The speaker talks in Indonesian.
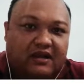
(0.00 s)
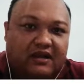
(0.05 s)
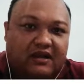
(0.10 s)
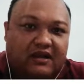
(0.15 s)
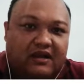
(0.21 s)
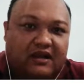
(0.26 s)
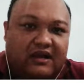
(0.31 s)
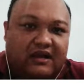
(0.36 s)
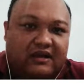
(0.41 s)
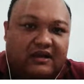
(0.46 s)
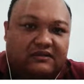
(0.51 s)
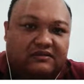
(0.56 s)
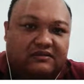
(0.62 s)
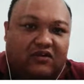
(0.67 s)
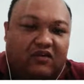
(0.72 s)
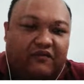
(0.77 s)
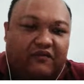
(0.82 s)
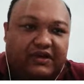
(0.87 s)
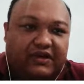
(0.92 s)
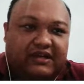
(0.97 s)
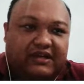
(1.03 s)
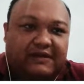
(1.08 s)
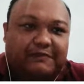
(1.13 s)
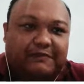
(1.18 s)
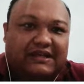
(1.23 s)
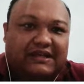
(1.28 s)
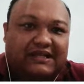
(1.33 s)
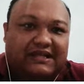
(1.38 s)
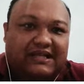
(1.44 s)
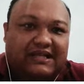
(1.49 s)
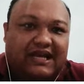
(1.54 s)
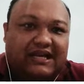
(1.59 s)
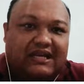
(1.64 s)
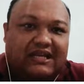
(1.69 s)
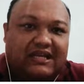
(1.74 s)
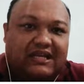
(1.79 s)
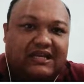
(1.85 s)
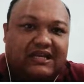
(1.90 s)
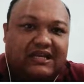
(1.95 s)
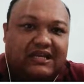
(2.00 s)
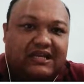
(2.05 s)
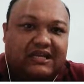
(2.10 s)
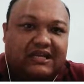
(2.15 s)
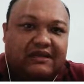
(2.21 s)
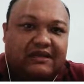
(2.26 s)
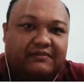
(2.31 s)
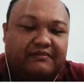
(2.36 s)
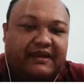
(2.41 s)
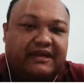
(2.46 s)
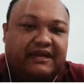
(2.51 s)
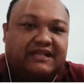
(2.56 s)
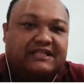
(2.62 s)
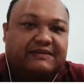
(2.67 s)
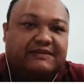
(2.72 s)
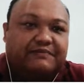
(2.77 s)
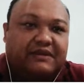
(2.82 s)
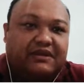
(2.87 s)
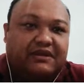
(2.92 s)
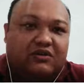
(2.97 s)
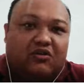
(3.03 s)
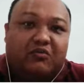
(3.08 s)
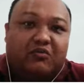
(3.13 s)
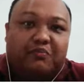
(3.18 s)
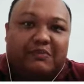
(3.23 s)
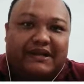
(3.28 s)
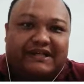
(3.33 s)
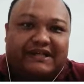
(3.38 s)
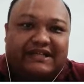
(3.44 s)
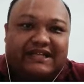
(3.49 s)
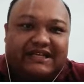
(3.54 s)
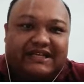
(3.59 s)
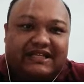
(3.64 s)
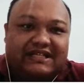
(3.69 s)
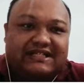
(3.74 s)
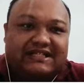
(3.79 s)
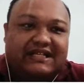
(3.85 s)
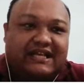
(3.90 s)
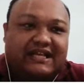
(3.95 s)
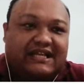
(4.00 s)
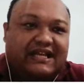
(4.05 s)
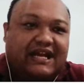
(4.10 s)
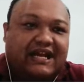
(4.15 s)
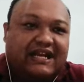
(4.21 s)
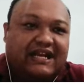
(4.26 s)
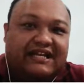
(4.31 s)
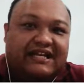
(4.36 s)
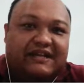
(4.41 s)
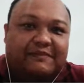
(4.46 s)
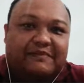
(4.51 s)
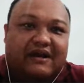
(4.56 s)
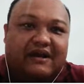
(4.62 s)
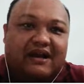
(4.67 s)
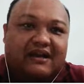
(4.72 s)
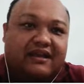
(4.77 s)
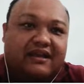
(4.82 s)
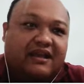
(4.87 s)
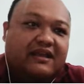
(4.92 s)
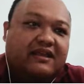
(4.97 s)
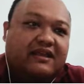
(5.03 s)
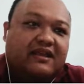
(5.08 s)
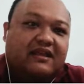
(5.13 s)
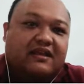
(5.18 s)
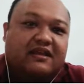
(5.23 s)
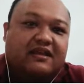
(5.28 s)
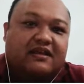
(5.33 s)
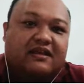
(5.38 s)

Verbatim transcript: eh, konflik kepentingan ini, manajemen konflik ini seringkali dipakai